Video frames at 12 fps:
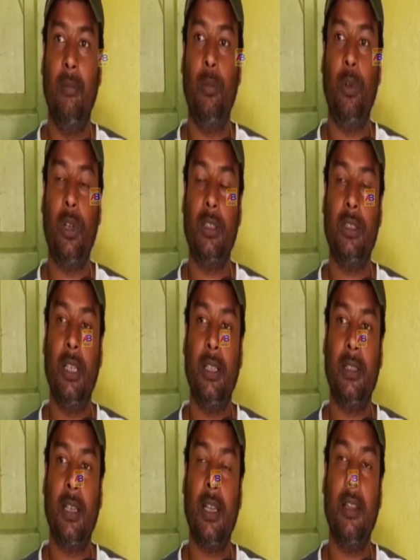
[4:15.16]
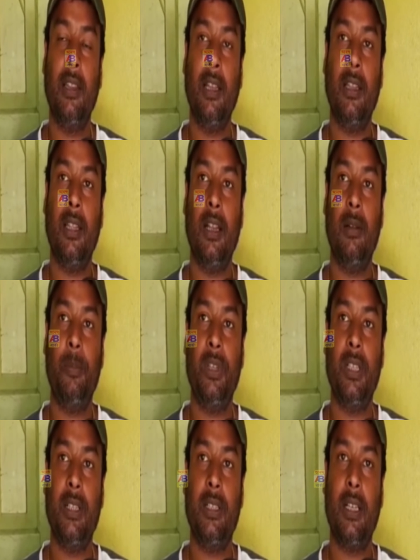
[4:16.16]
পরে সেখান থেকে তারা
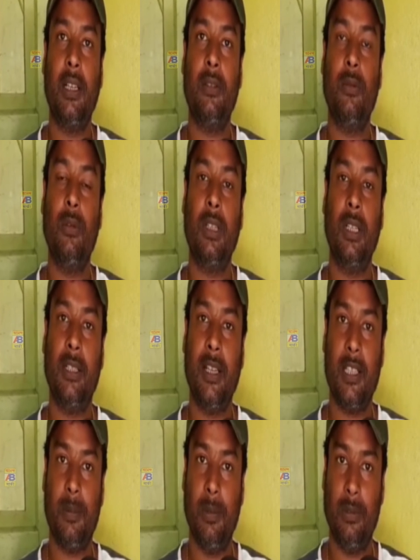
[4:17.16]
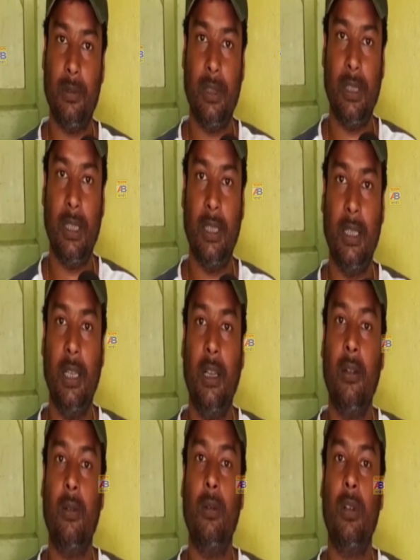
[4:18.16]
পেশেন্টটাকে কলকাতায় ট্রান্সফার করে দেয়
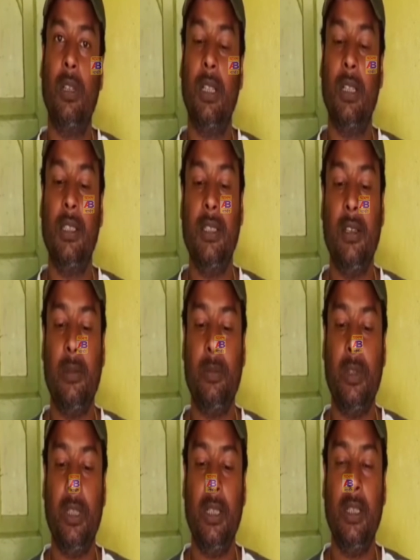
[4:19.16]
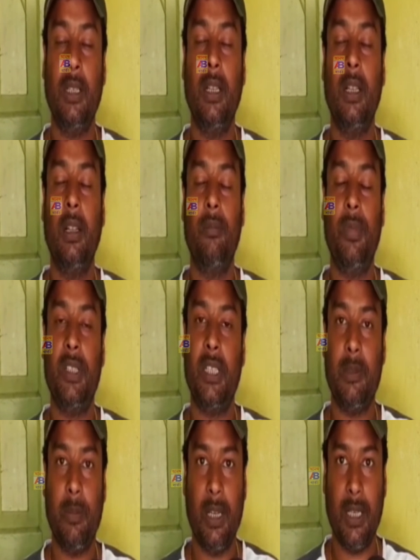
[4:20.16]
কলকাতা নিয়ে যাওয়ার পরে
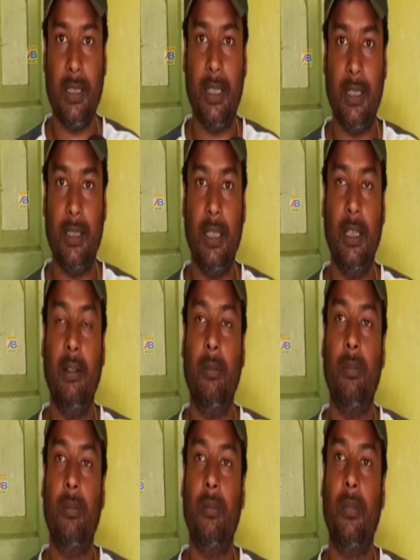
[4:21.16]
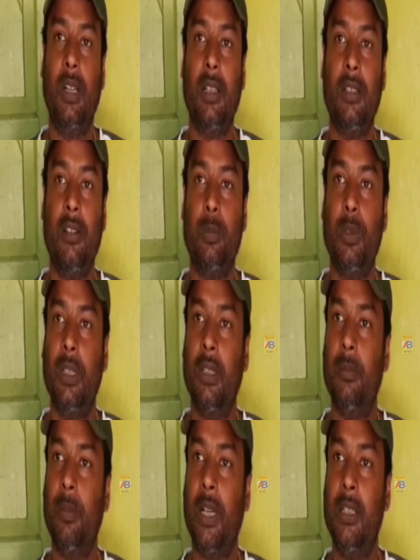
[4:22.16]
পেশেন্ট মারা যায় মারা যাওয়ার পর
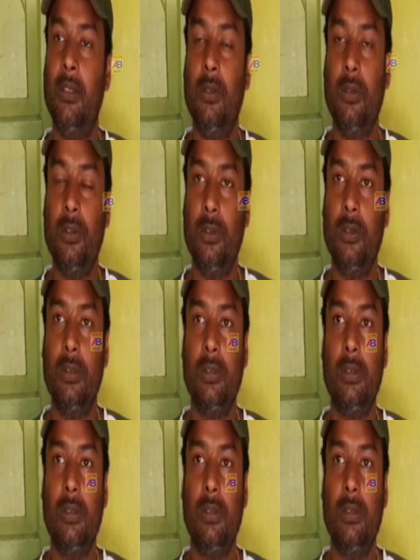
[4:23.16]
বাড়ির লোকজন